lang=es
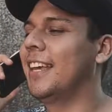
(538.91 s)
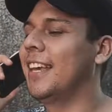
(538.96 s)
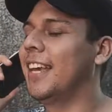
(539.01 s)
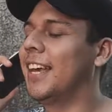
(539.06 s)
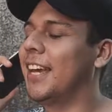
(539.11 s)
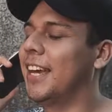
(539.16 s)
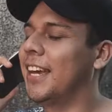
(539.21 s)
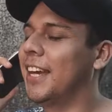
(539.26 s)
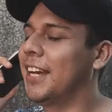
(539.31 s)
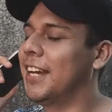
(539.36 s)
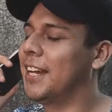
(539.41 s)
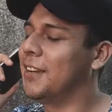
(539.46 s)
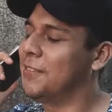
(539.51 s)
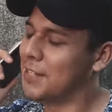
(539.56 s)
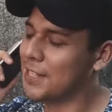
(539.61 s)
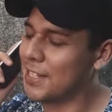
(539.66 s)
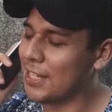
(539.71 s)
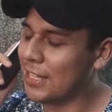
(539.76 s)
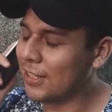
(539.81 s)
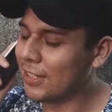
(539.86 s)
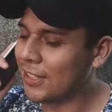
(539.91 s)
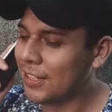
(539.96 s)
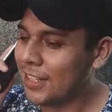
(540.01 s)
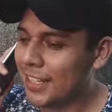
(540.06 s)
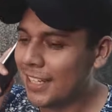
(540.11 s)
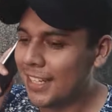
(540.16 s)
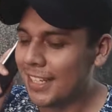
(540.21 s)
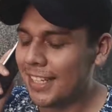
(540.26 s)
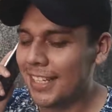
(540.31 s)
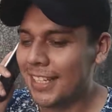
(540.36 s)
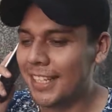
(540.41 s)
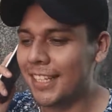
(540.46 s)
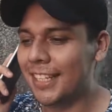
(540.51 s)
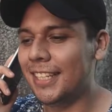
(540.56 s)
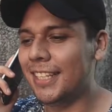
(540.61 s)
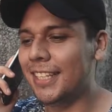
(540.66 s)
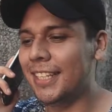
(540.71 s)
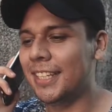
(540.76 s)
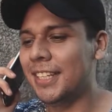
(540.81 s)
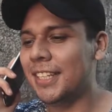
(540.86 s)
Eh, jefecito,
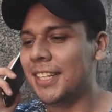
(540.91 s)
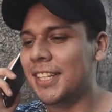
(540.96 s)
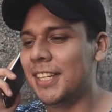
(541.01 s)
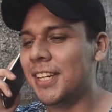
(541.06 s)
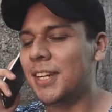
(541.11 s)
¿y